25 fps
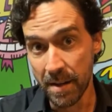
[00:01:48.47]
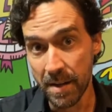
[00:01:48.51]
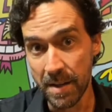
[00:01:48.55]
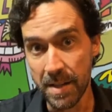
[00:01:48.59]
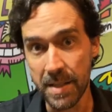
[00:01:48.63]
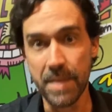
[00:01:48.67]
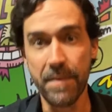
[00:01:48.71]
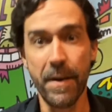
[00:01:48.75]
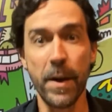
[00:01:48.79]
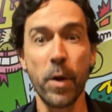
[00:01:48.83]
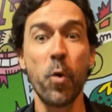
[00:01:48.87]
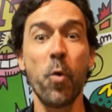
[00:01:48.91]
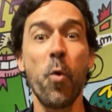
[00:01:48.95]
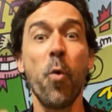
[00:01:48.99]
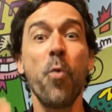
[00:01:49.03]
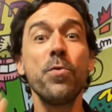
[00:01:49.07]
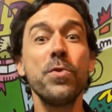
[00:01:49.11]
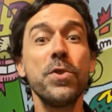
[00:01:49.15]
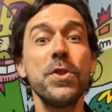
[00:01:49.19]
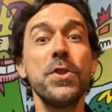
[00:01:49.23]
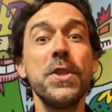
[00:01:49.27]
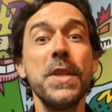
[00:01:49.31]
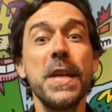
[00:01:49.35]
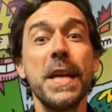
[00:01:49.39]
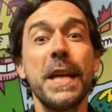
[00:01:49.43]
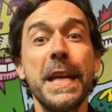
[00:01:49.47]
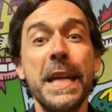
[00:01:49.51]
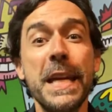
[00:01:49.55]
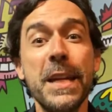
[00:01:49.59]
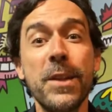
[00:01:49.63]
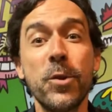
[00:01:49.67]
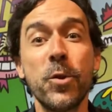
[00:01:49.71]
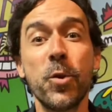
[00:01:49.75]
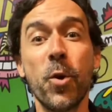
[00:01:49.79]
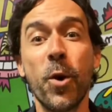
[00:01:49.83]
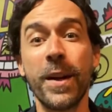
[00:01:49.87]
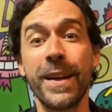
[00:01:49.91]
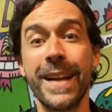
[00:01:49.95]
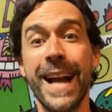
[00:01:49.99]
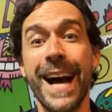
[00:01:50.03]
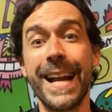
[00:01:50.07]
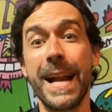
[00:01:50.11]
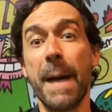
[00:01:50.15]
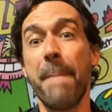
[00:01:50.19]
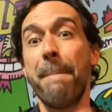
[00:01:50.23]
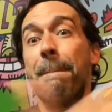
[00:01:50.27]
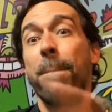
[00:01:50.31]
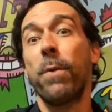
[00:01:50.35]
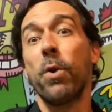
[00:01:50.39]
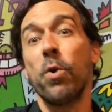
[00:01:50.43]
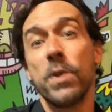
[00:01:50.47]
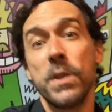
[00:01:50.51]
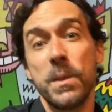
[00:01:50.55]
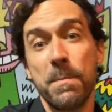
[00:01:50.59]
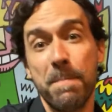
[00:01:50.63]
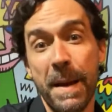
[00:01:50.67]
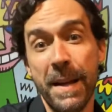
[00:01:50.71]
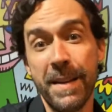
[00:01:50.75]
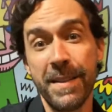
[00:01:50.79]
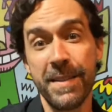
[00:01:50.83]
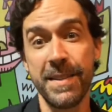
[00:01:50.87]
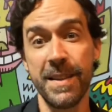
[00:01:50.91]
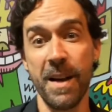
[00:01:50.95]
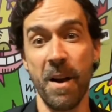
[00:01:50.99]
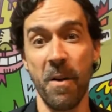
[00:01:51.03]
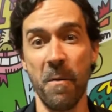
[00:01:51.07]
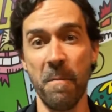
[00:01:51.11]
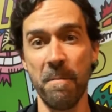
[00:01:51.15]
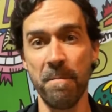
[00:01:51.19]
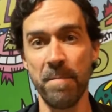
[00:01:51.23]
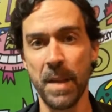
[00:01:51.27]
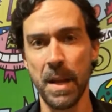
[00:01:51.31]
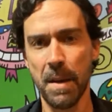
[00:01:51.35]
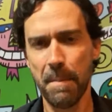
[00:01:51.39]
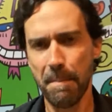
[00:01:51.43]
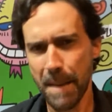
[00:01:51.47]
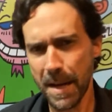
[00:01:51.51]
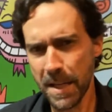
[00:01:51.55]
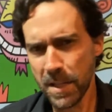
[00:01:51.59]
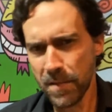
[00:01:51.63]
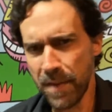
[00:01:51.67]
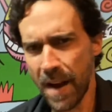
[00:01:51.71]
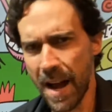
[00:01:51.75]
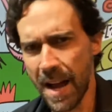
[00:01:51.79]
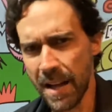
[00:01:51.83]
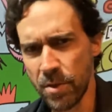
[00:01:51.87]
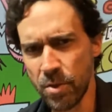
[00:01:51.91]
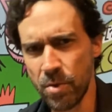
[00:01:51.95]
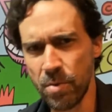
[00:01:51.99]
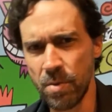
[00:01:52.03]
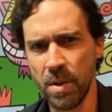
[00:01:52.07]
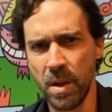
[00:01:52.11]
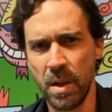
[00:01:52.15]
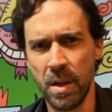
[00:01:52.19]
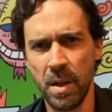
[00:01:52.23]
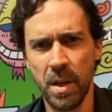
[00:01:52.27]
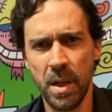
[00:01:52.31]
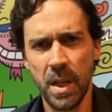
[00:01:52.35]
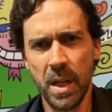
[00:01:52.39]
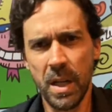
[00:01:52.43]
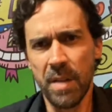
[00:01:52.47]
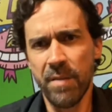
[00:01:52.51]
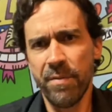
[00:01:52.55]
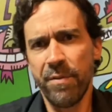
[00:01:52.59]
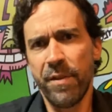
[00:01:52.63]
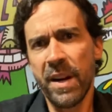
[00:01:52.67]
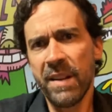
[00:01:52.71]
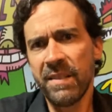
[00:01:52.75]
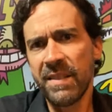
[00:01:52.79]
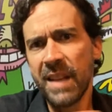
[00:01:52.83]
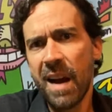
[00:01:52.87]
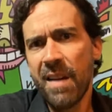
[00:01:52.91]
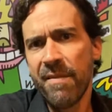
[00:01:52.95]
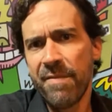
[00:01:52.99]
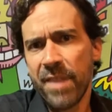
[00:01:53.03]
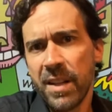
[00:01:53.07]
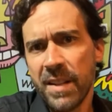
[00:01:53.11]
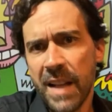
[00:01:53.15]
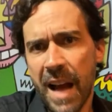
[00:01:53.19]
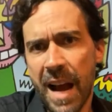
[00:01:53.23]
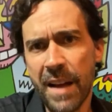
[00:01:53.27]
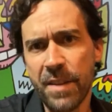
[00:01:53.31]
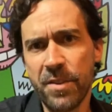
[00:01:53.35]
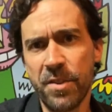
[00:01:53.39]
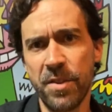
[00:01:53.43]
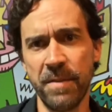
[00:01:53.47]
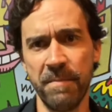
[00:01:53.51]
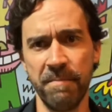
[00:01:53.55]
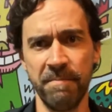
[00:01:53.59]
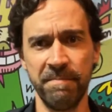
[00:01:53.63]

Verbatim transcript: você vai conseguir tornar a prospecção mais fácil e enfrentar a verdade.